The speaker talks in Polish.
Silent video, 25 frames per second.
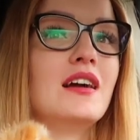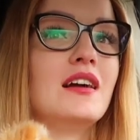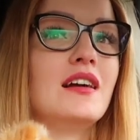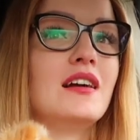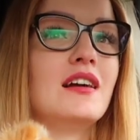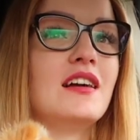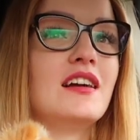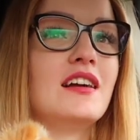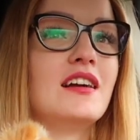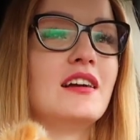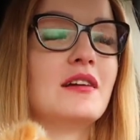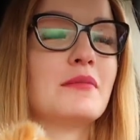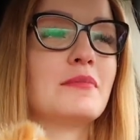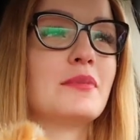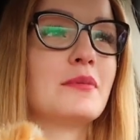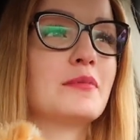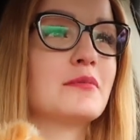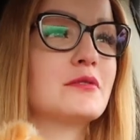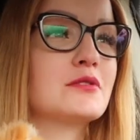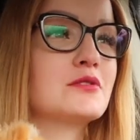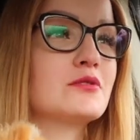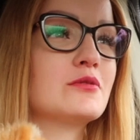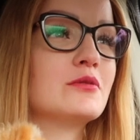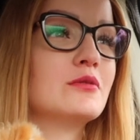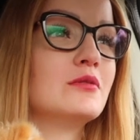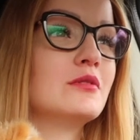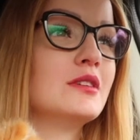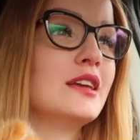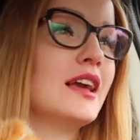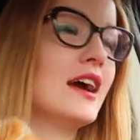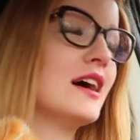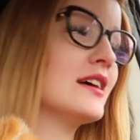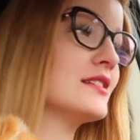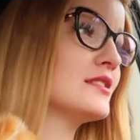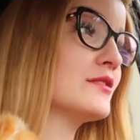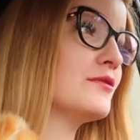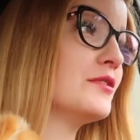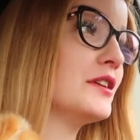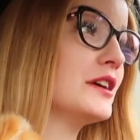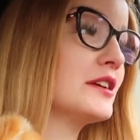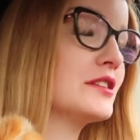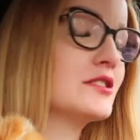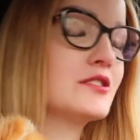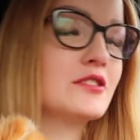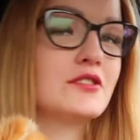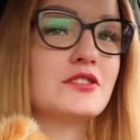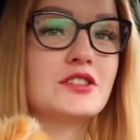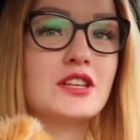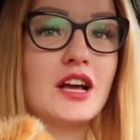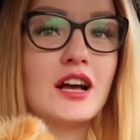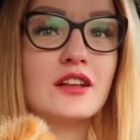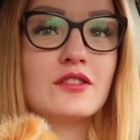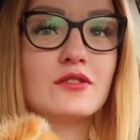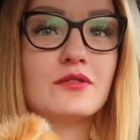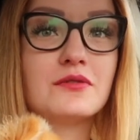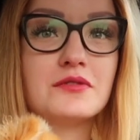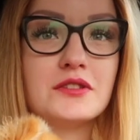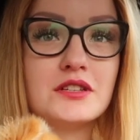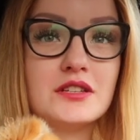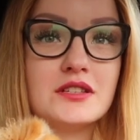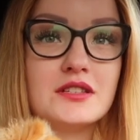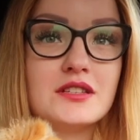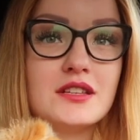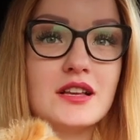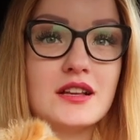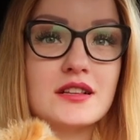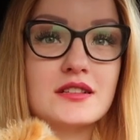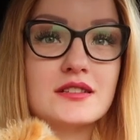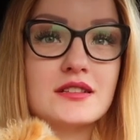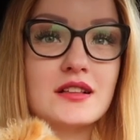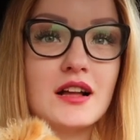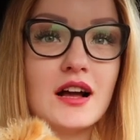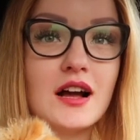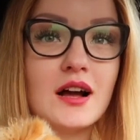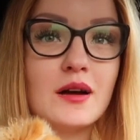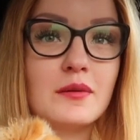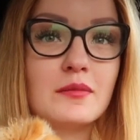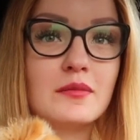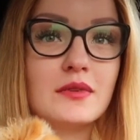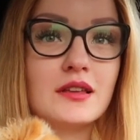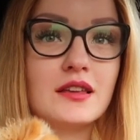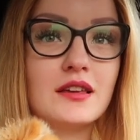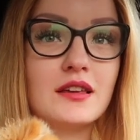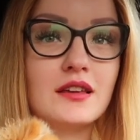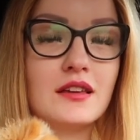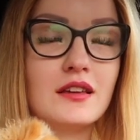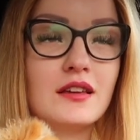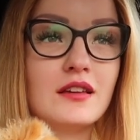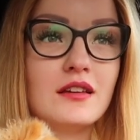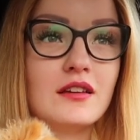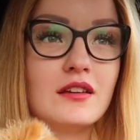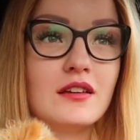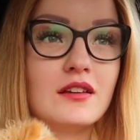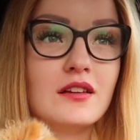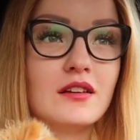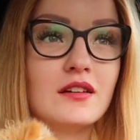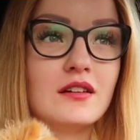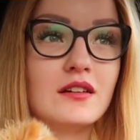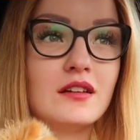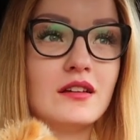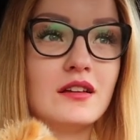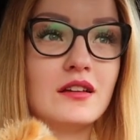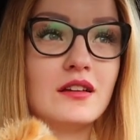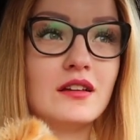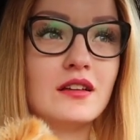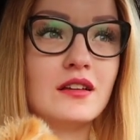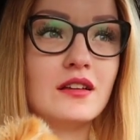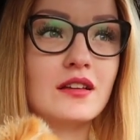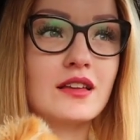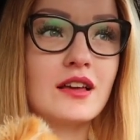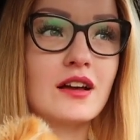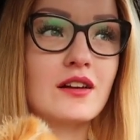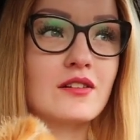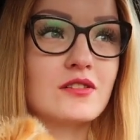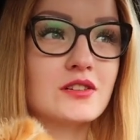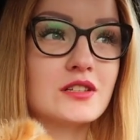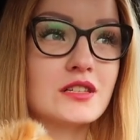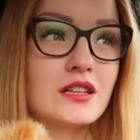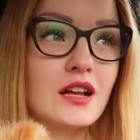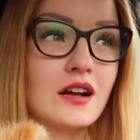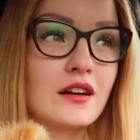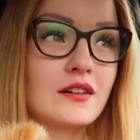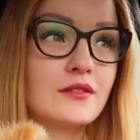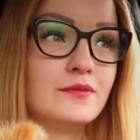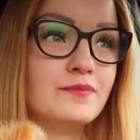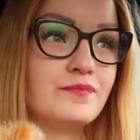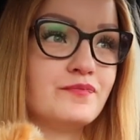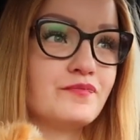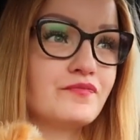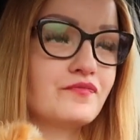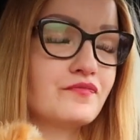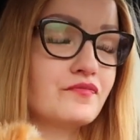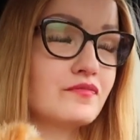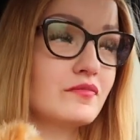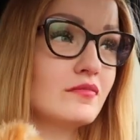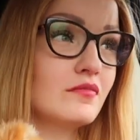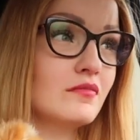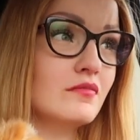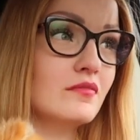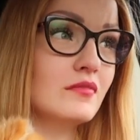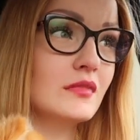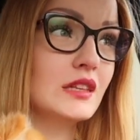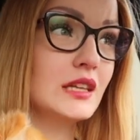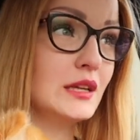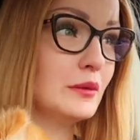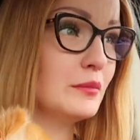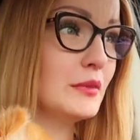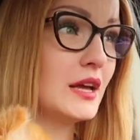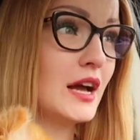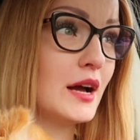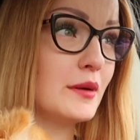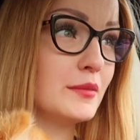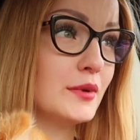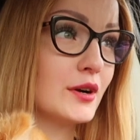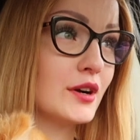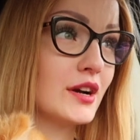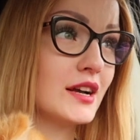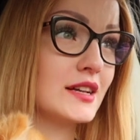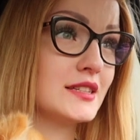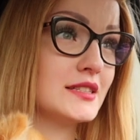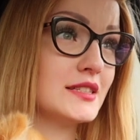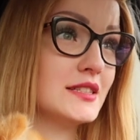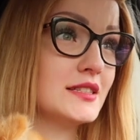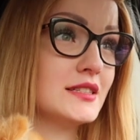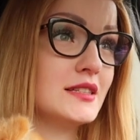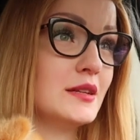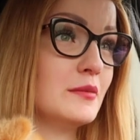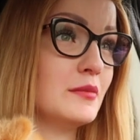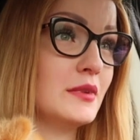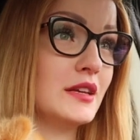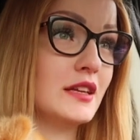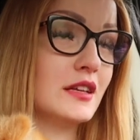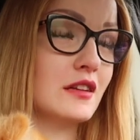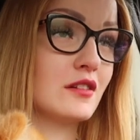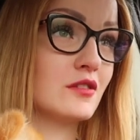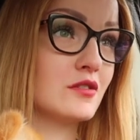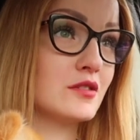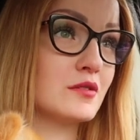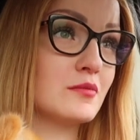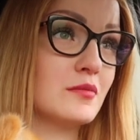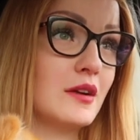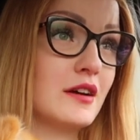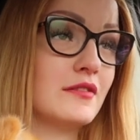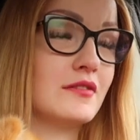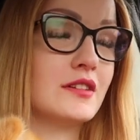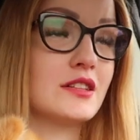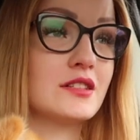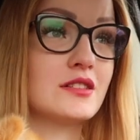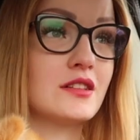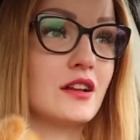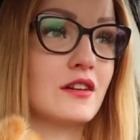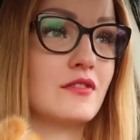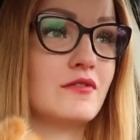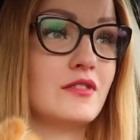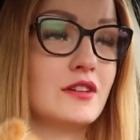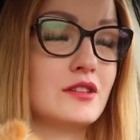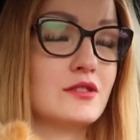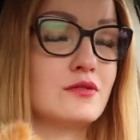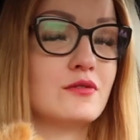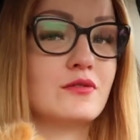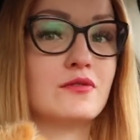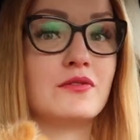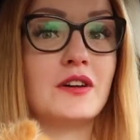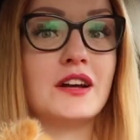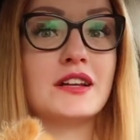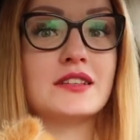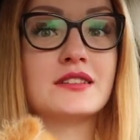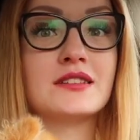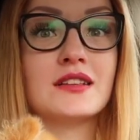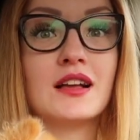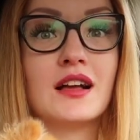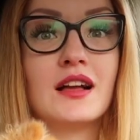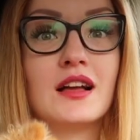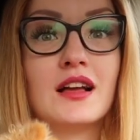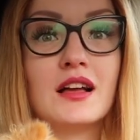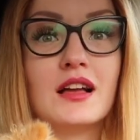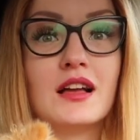E, po prostu ja swoich sąsiadów gdzieś nie znam i e, jakoś tak nie miałam okazji z nimi rozmawiać tak face to face,